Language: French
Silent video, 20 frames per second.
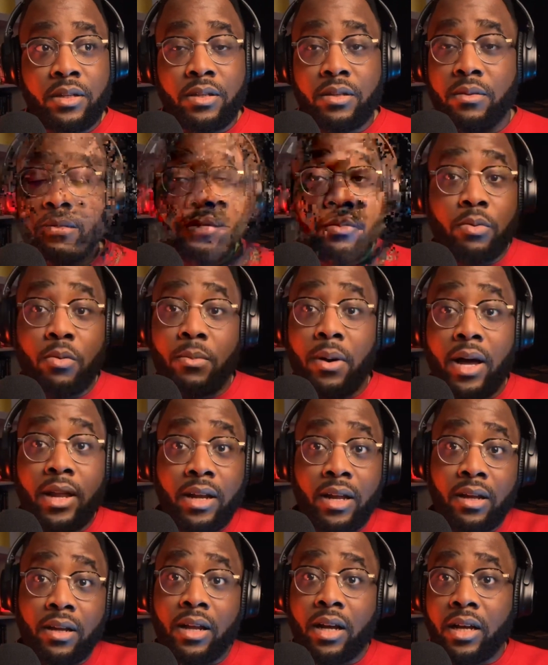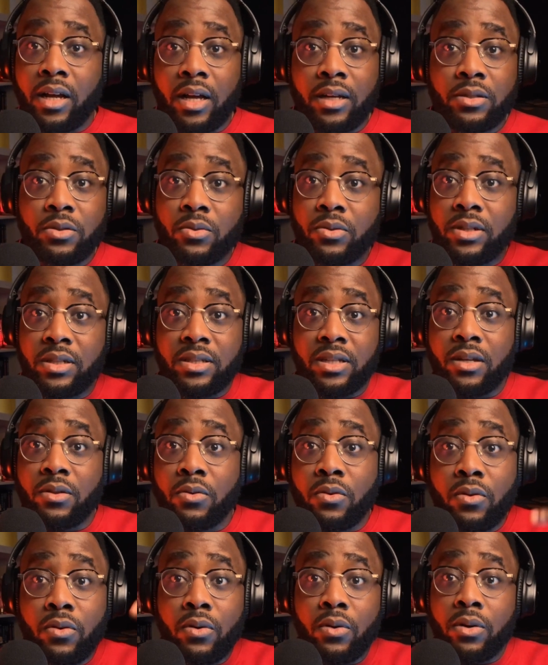Bon, bah, la, création des
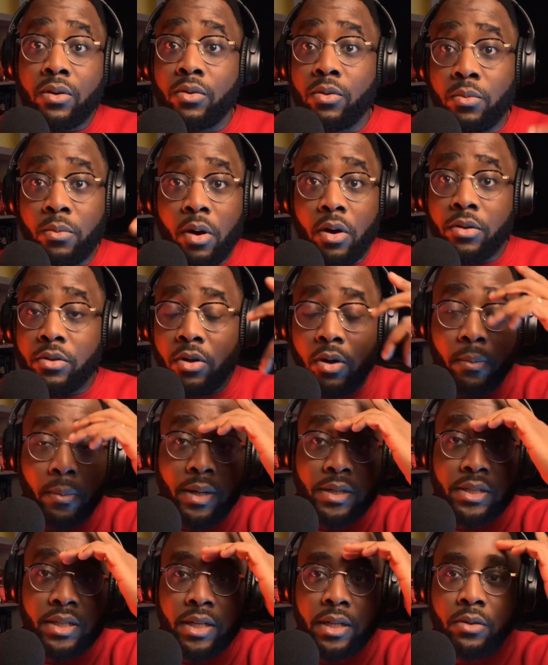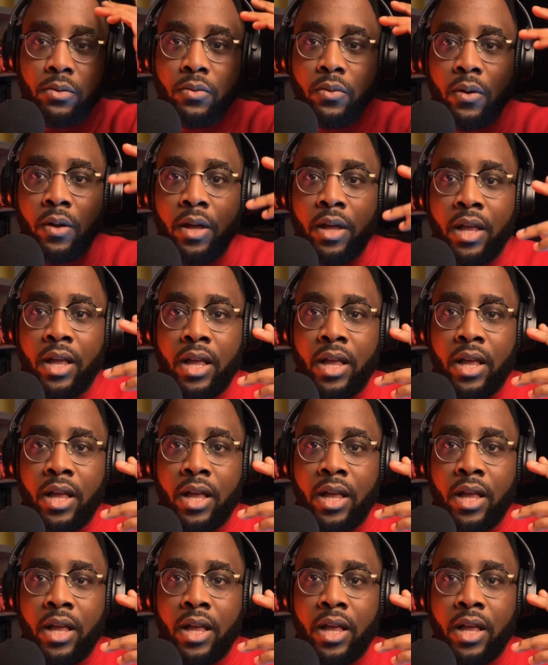anneaux, euh, le Mordor, machin et tout.